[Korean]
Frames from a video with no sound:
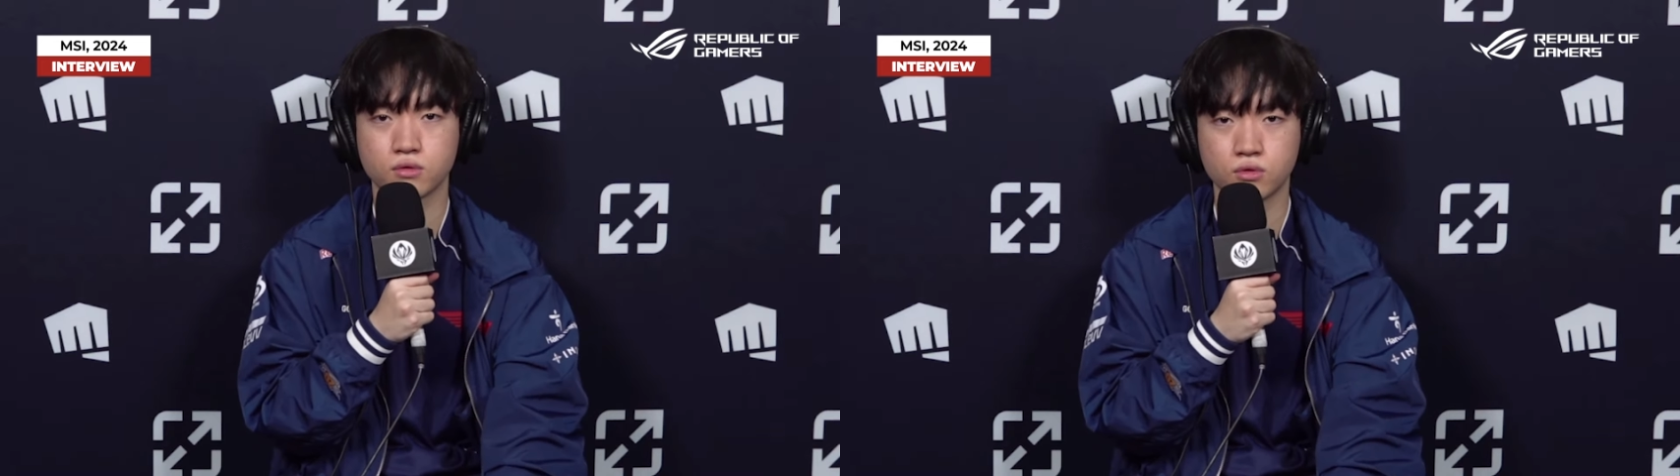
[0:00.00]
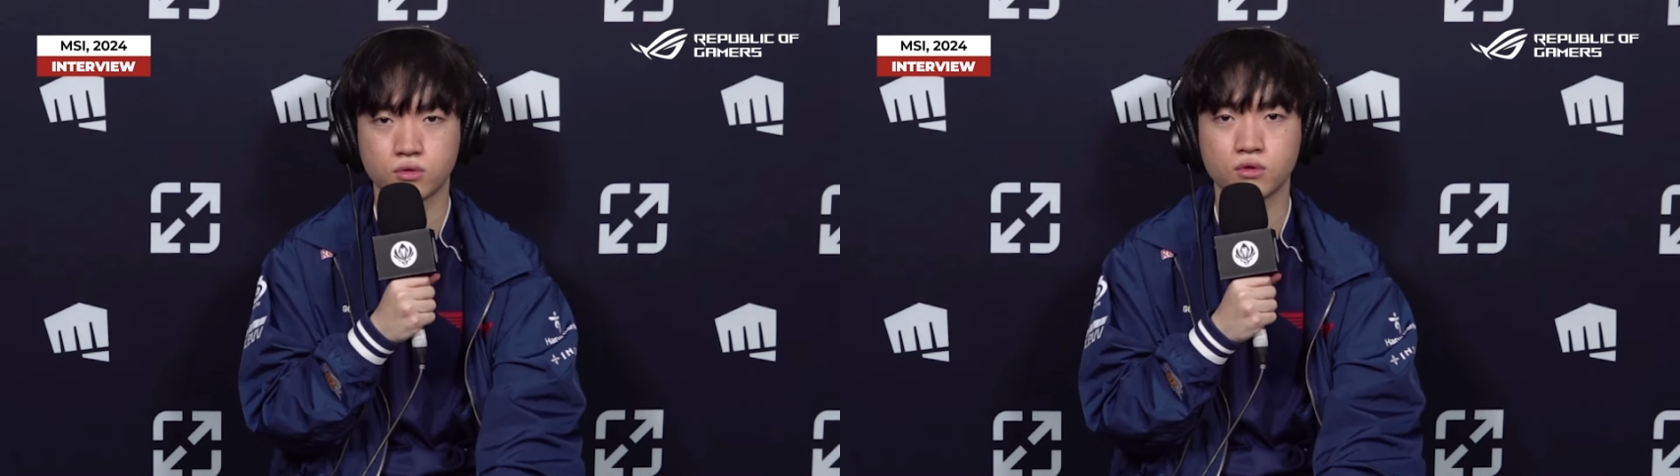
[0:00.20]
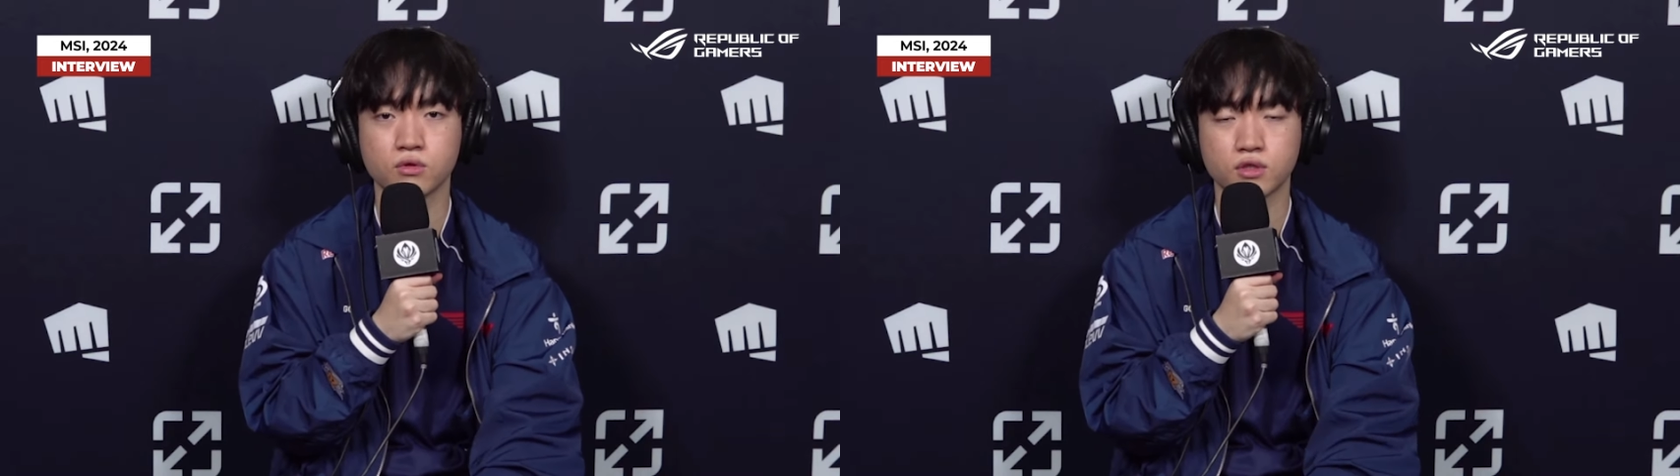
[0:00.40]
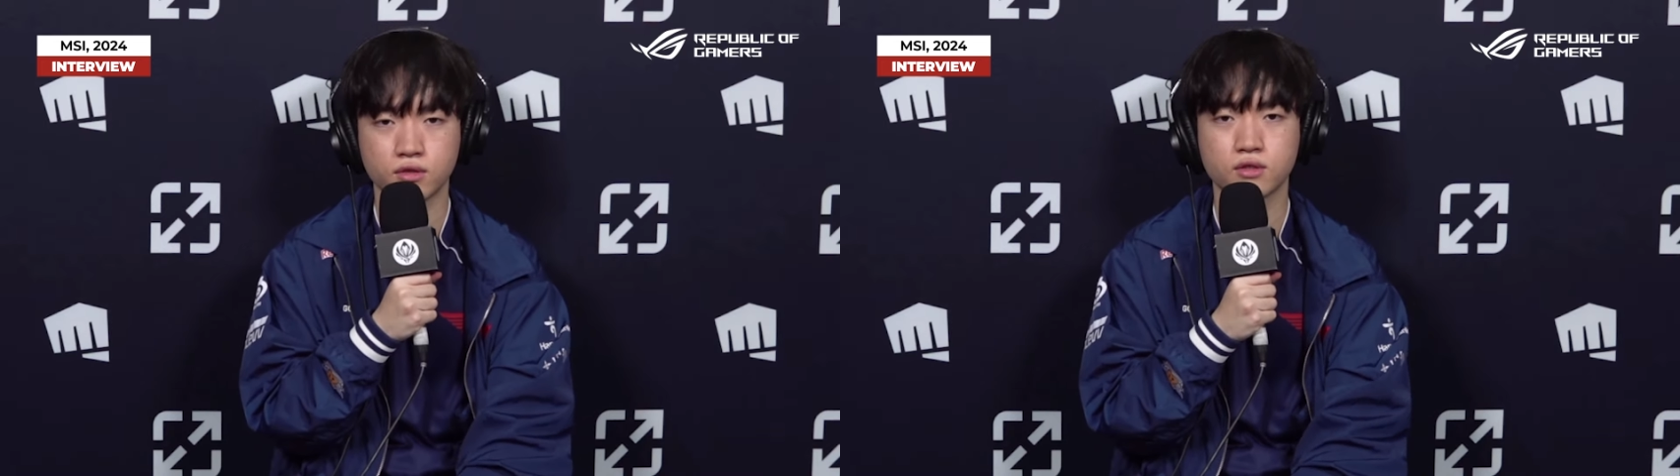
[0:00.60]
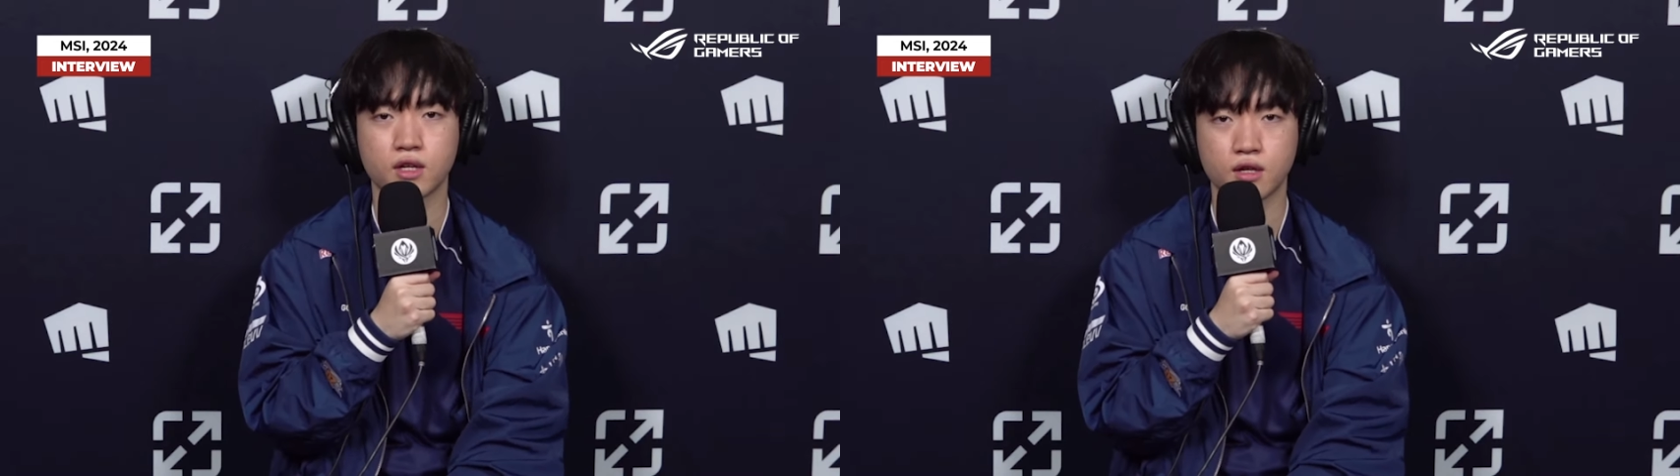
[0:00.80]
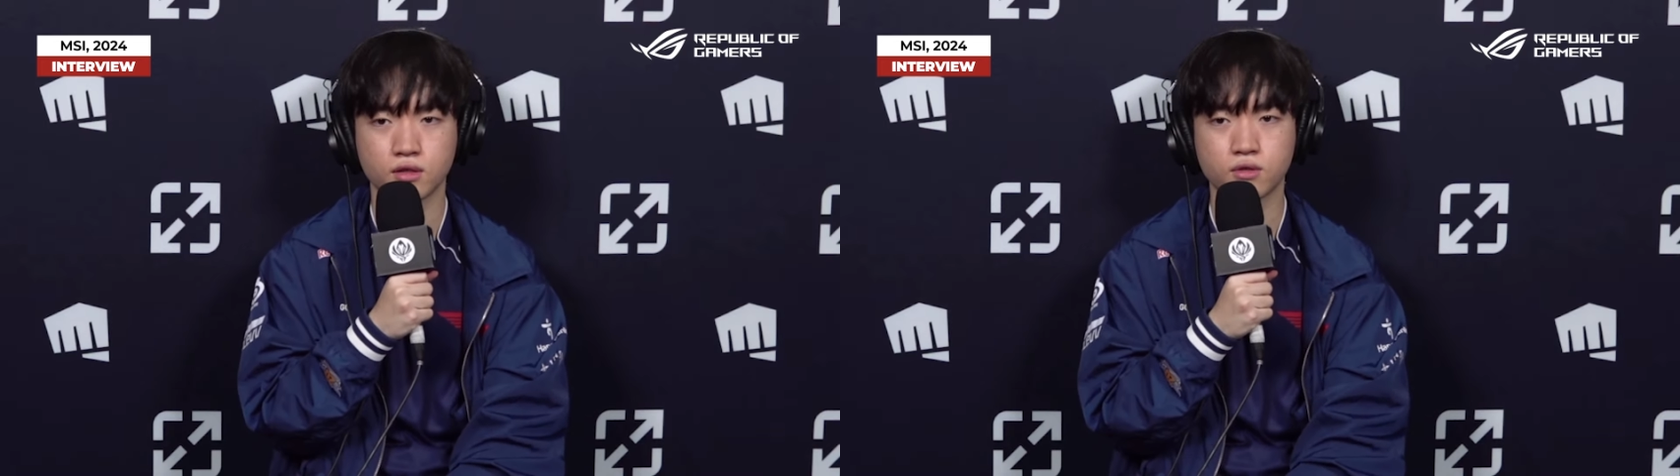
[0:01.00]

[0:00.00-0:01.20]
뭐 최선을 다할